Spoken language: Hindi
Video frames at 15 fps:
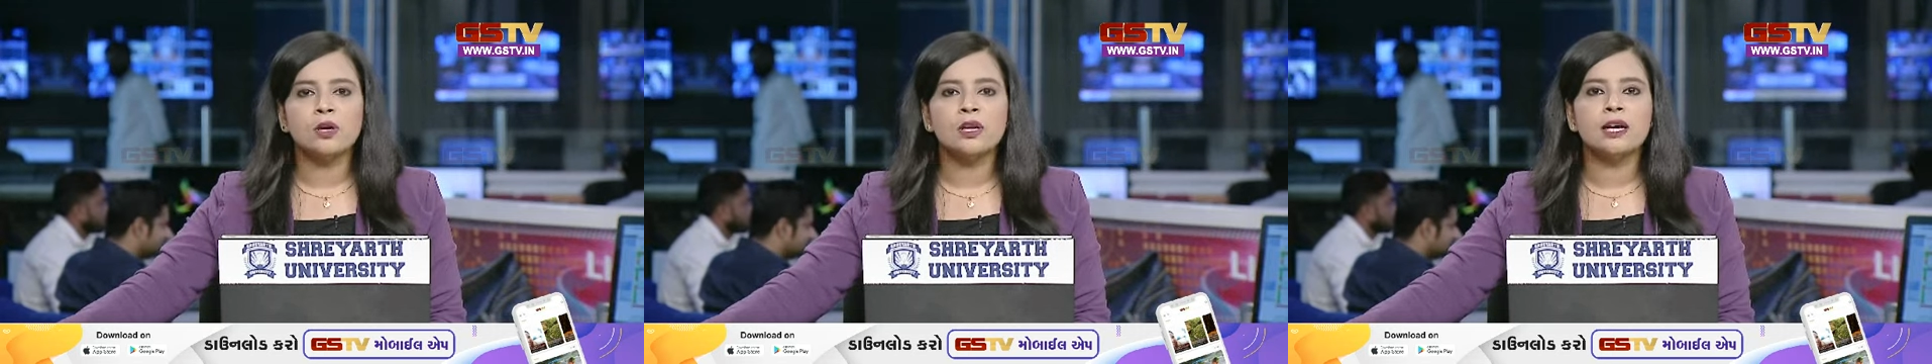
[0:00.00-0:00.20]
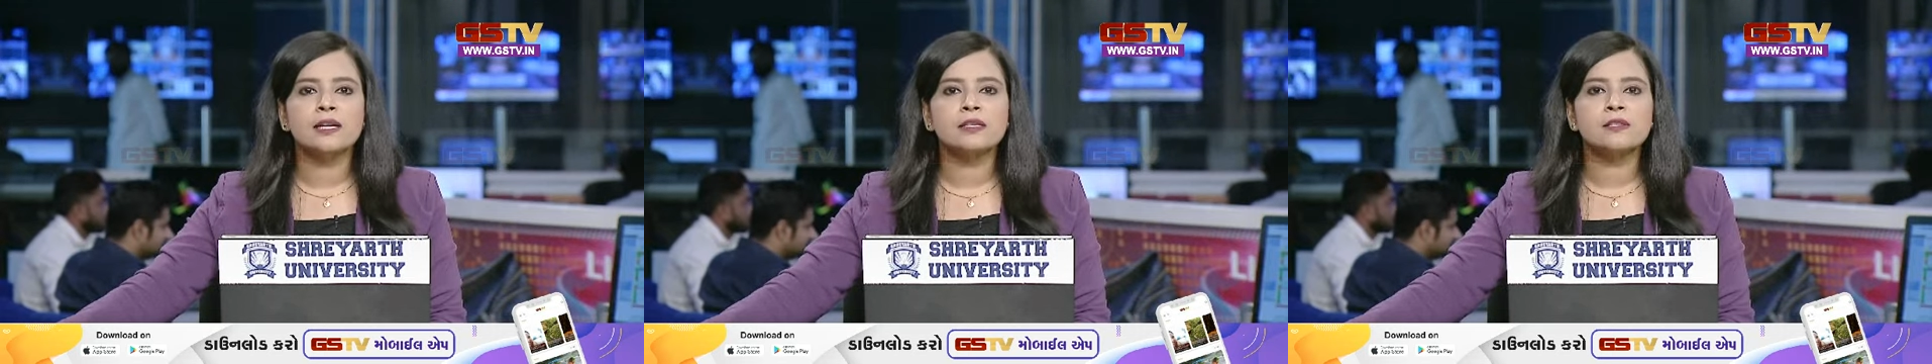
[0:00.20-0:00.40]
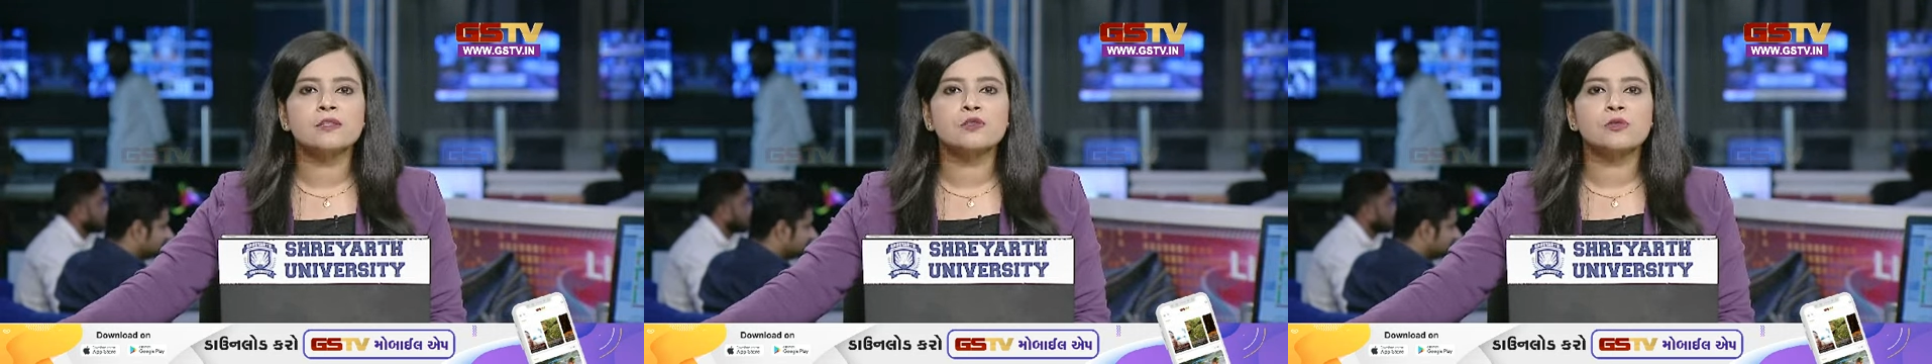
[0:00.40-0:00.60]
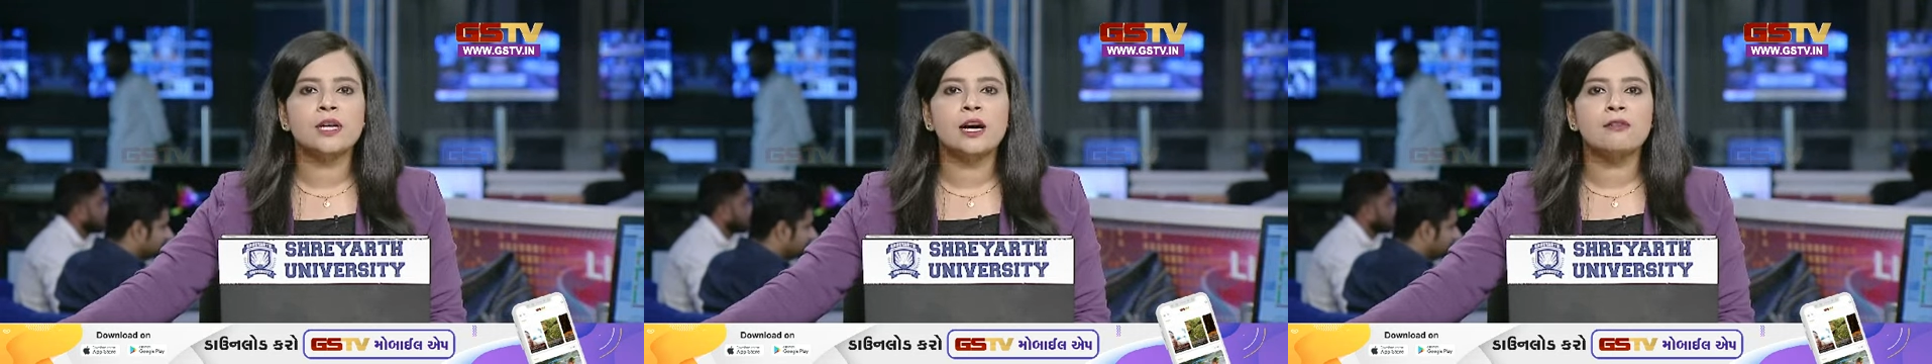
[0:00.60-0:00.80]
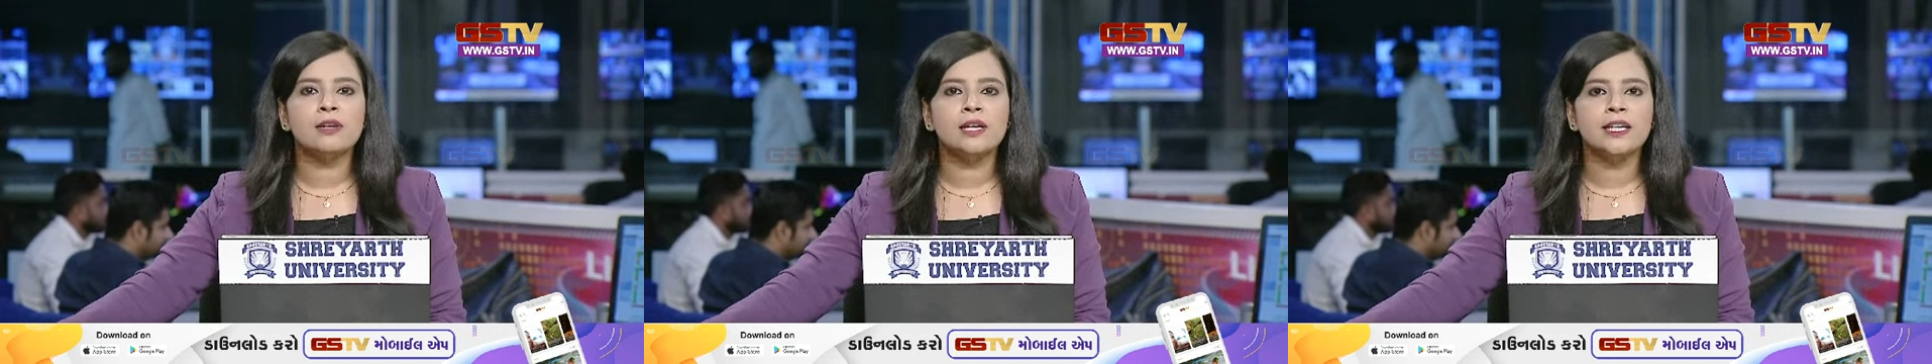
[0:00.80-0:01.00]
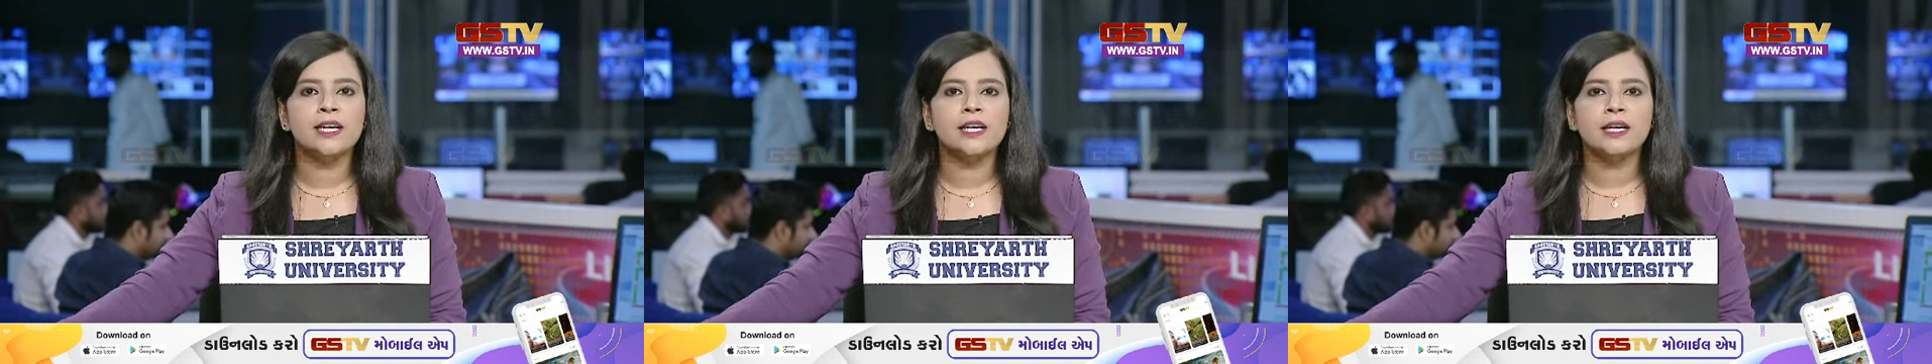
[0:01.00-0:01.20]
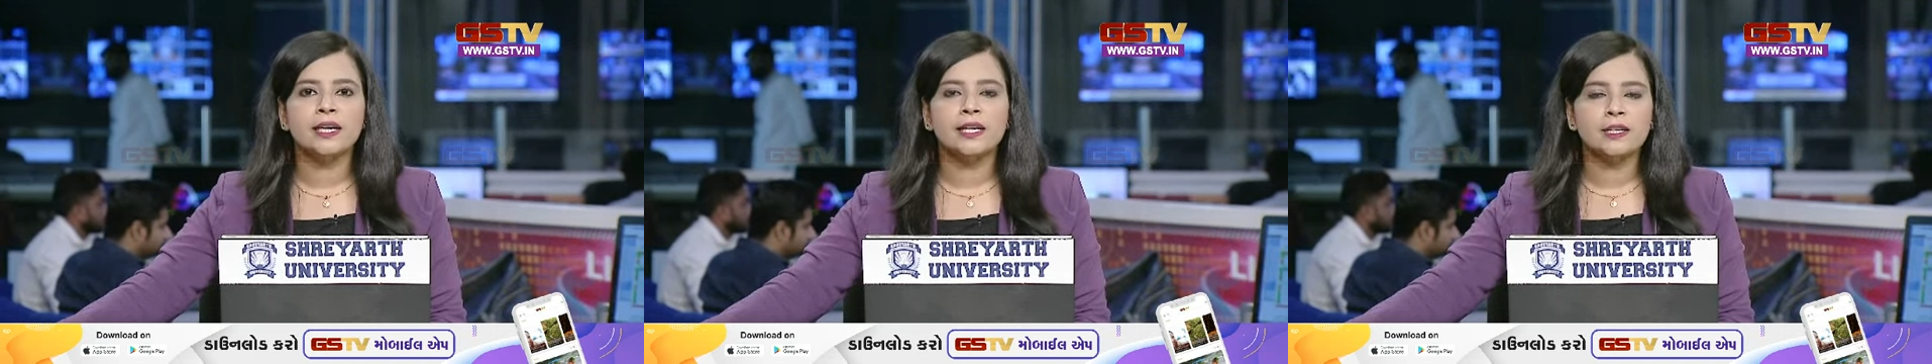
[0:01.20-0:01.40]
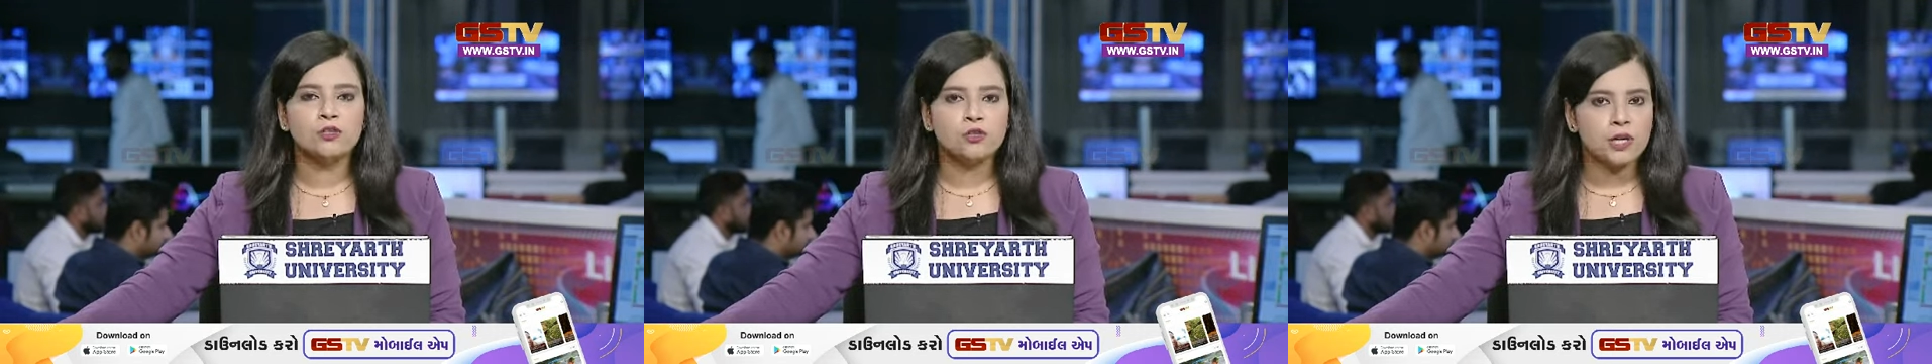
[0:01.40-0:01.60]
कोलार से चुनाव लड़ने की
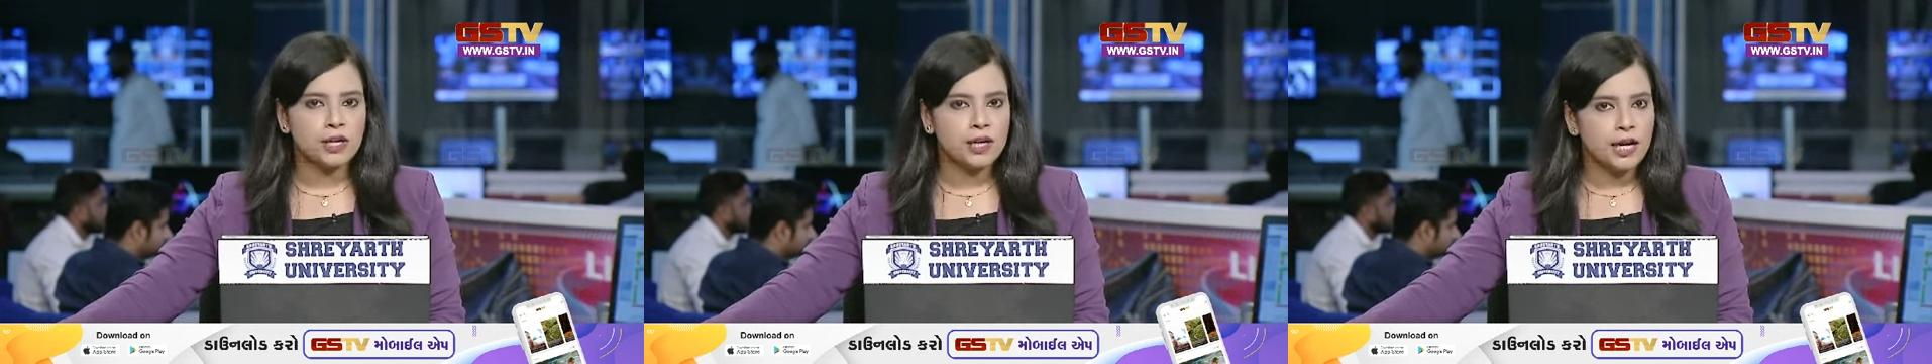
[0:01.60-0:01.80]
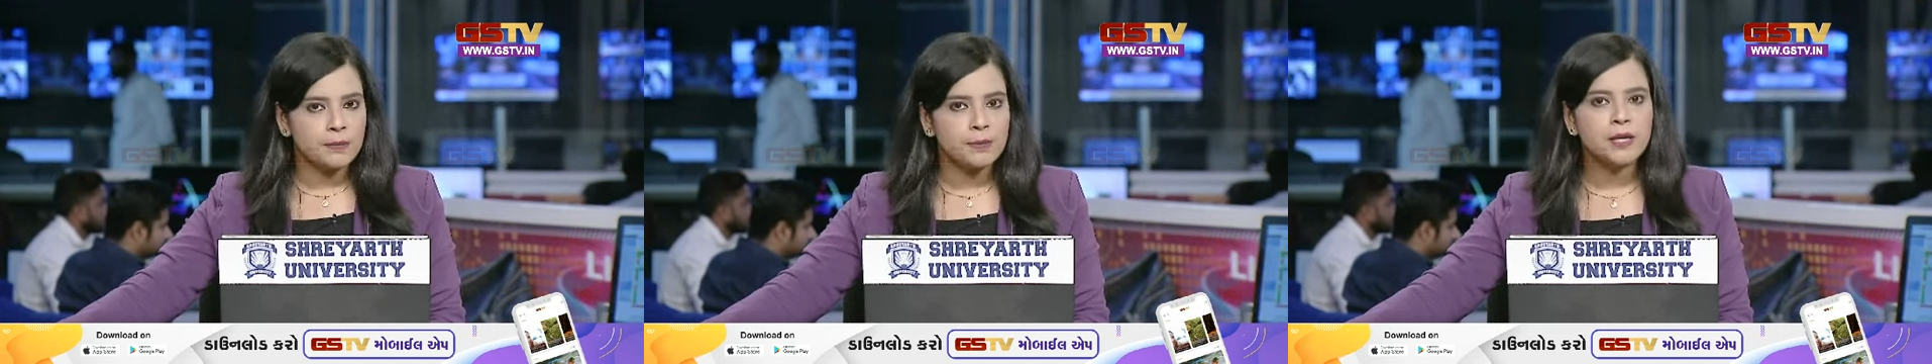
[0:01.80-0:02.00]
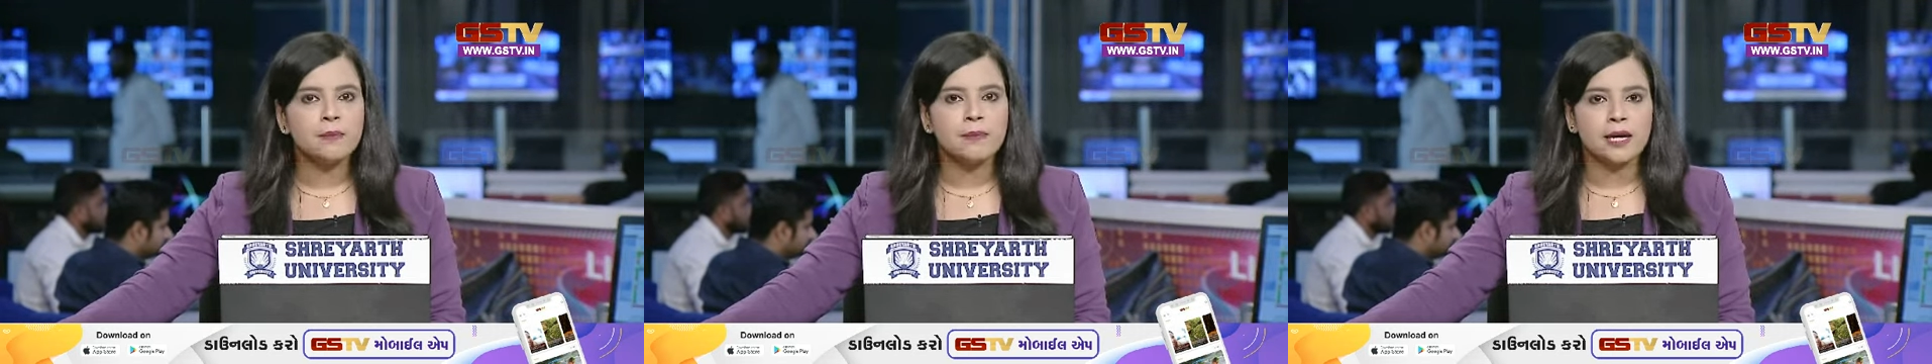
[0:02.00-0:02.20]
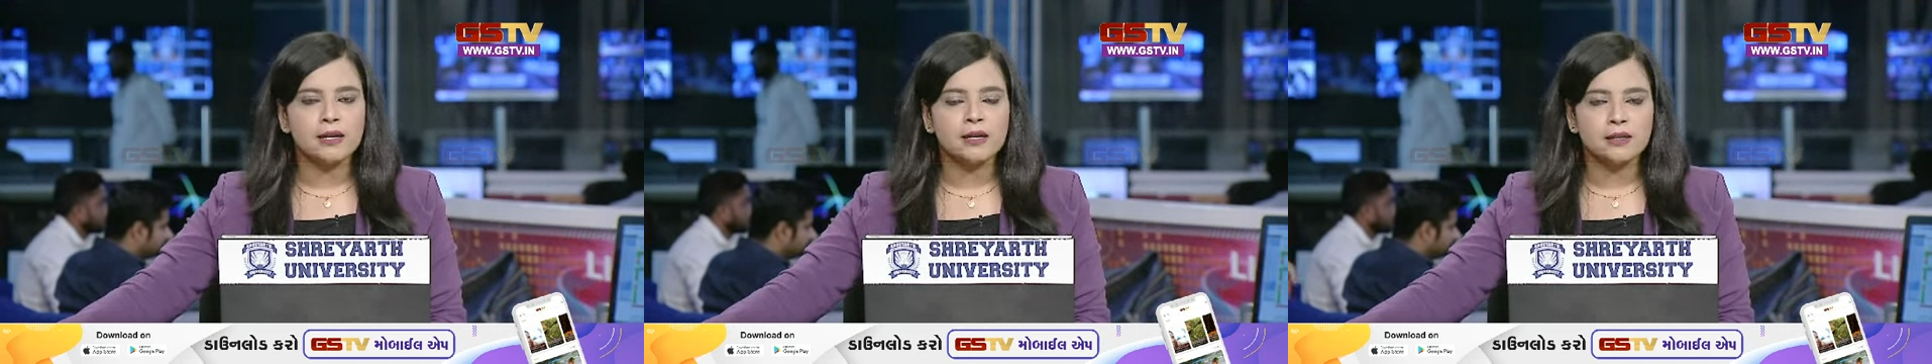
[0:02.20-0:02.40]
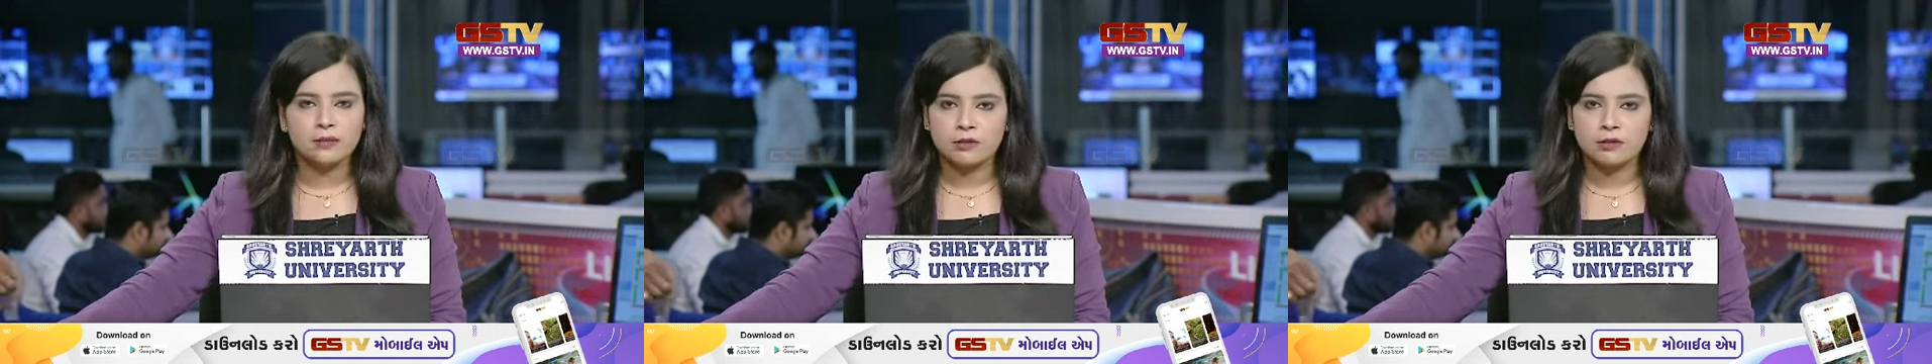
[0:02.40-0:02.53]
इच्छा काफी बार